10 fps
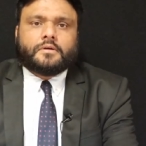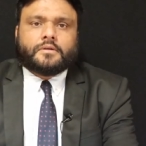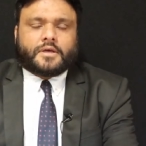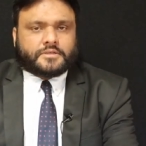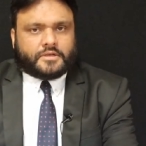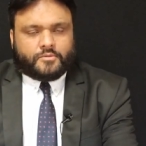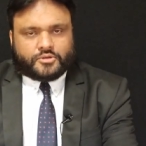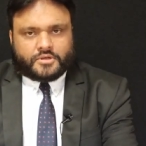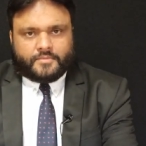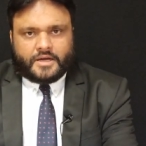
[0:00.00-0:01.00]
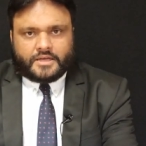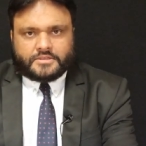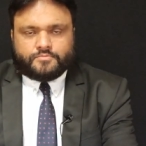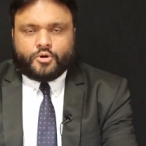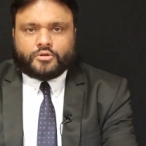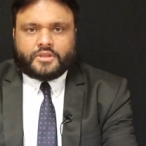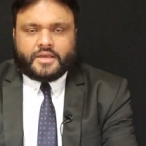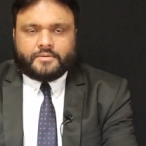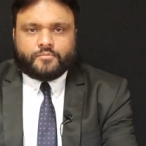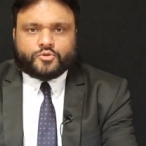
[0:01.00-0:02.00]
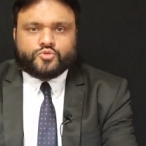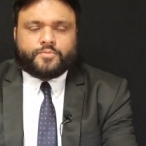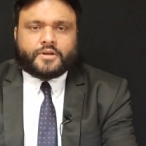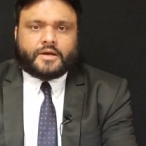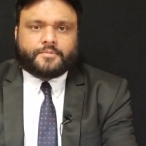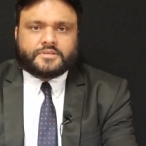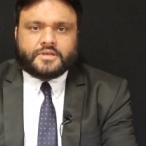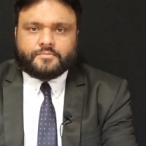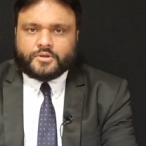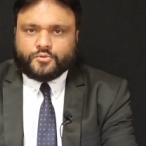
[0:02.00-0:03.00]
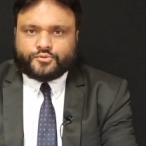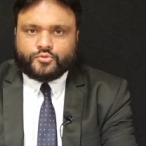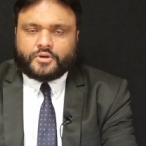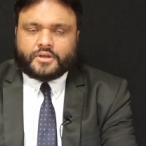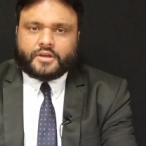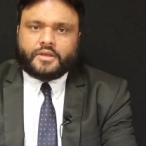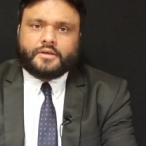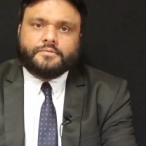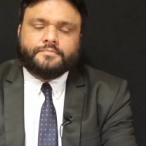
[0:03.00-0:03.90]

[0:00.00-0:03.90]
नाजरीन मोहतरम आज बहुत ही अहम मौजू पर आपके सामने गुफ्तु करनी है